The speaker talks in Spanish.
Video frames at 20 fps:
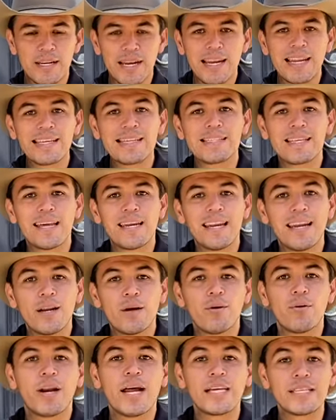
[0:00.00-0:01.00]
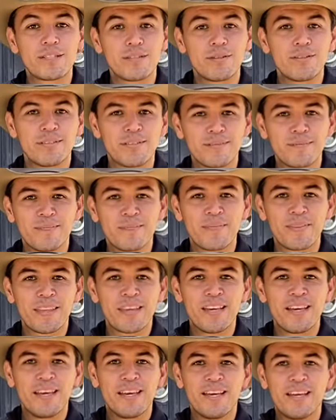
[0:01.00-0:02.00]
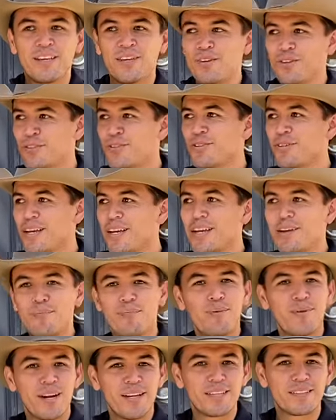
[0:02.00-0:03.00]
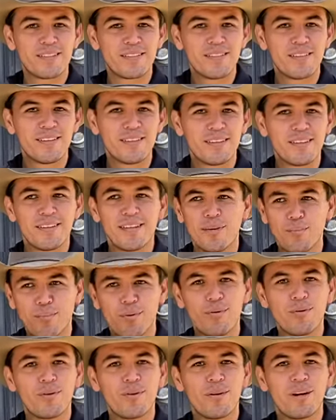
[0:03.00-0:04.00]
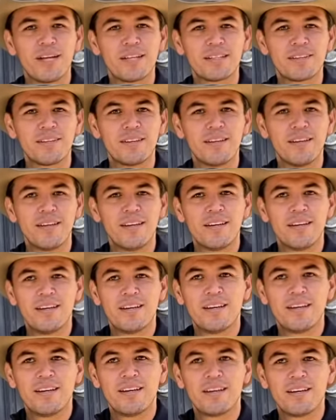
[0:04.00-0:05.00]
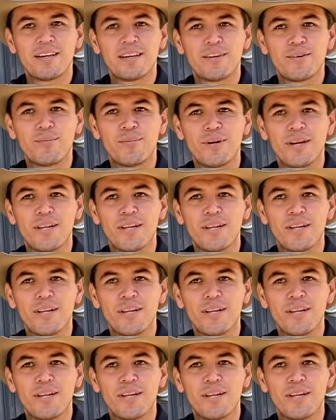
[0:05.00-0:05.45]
les dan el corazón. Yo estoy aquí por eso, de puro corazón. Como